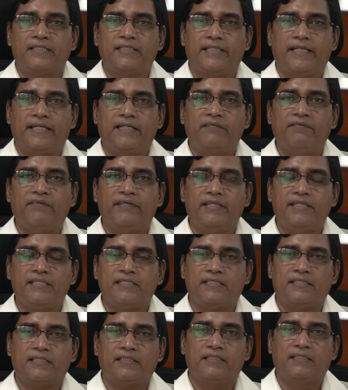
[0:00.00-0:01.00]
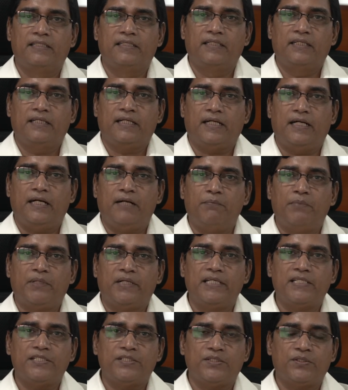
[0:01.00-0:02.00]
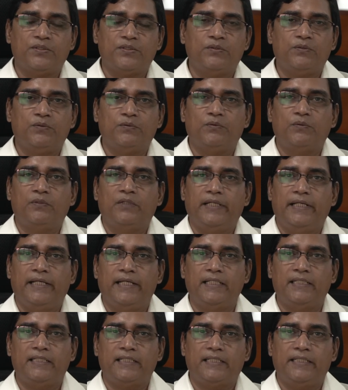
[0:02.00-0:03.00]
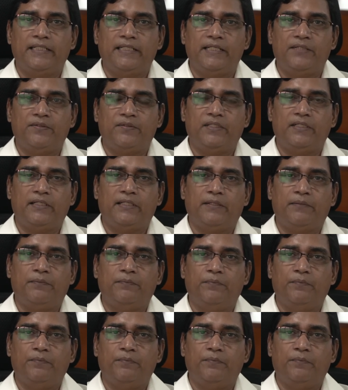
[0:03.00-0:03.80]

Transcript: ఇంకోటి మా చుట్టూ ఉన్న ప్రజల జీవితాలను మెరుగుపరచడానికి